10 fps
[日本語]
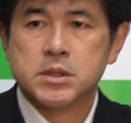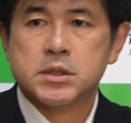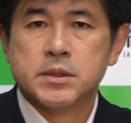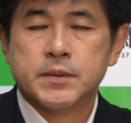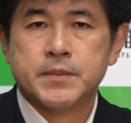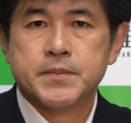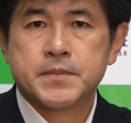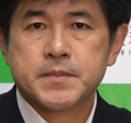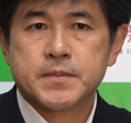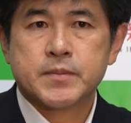他に
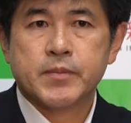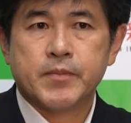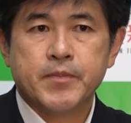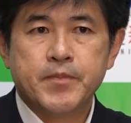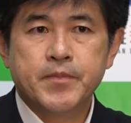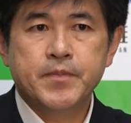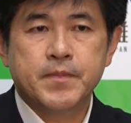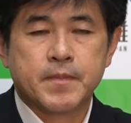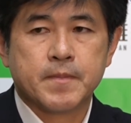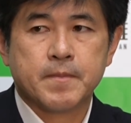あ
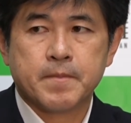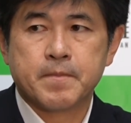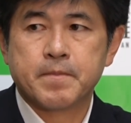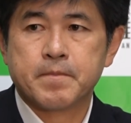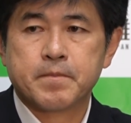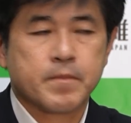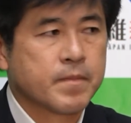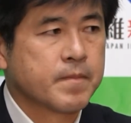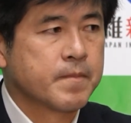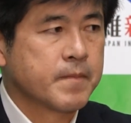りまは
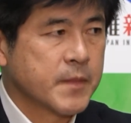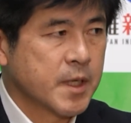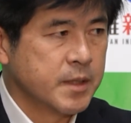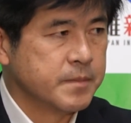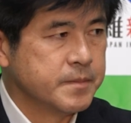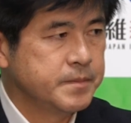い。